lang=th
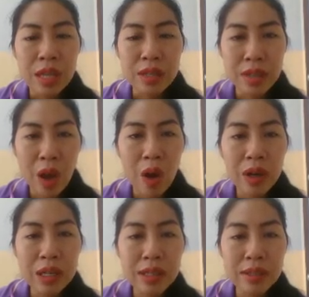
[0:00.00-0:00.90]
สอ
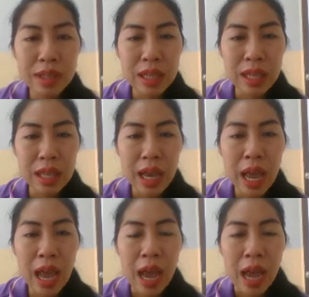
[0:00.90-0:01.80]
ลือสี
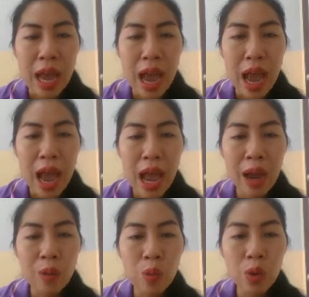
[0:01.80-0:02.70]
ค่ะ อา
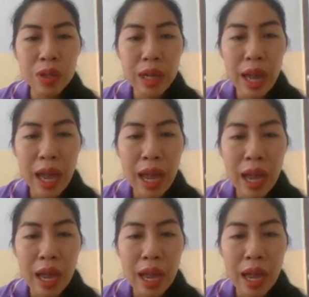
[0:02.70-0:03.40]
วุธค่ะ